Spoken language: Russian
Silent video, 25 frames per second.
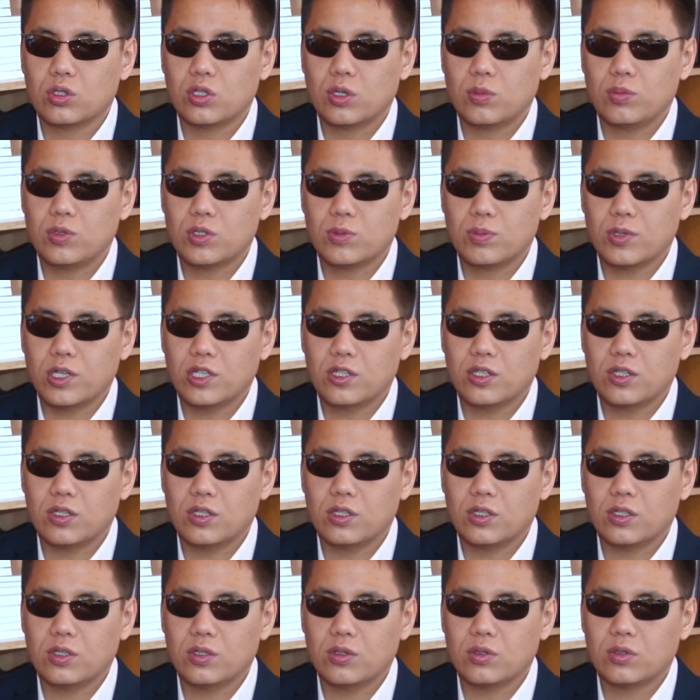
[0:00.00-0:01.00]
на
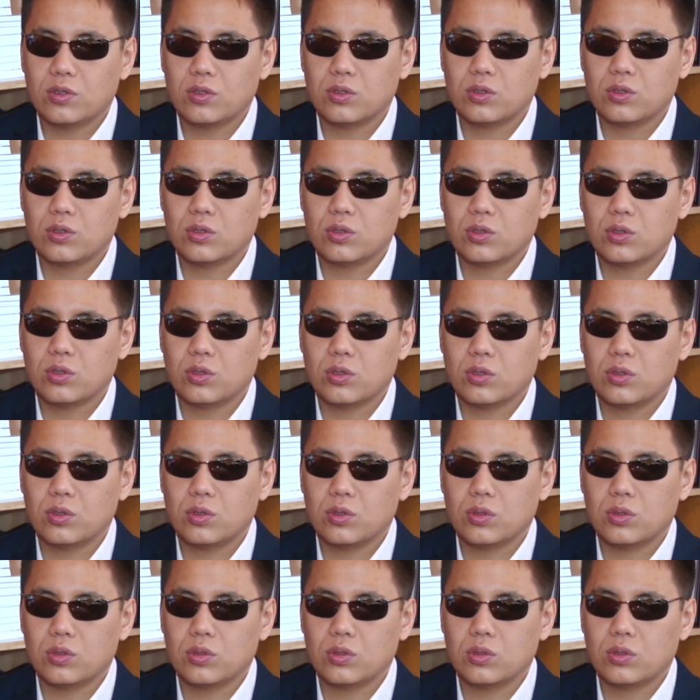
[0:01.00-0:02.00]
бесплатное,
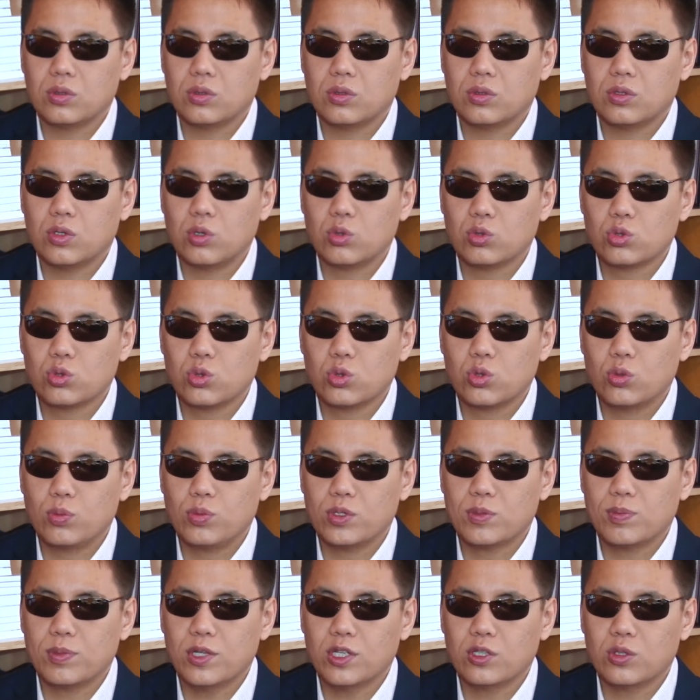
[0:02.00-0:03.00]
на услугу
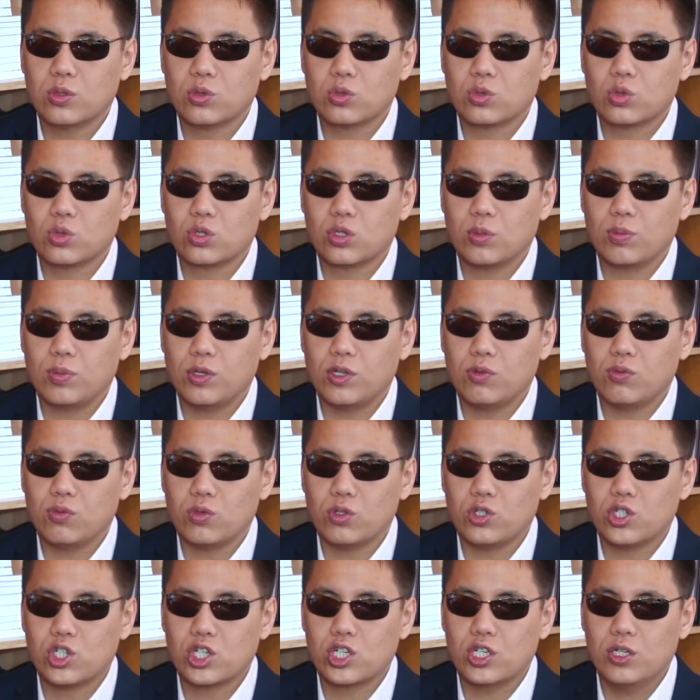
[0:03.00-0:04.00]
бесплатного
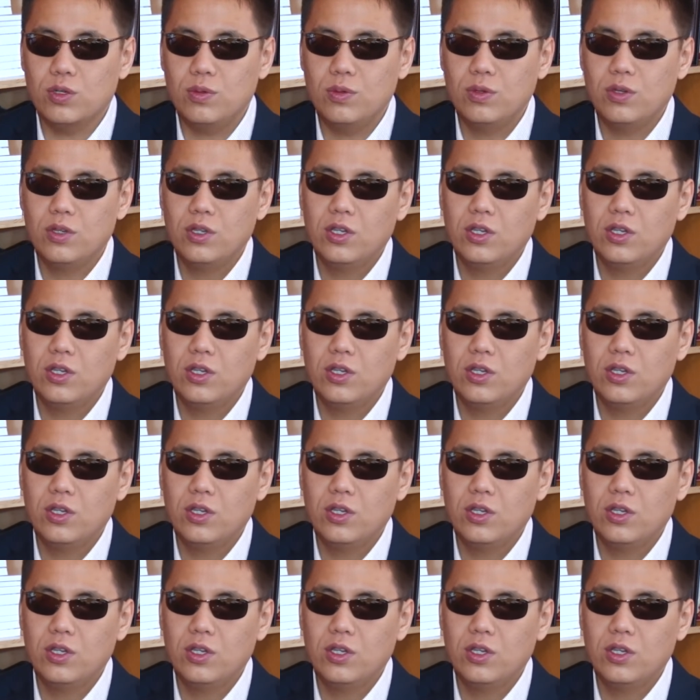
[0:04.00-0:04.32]
сурдопереводчика.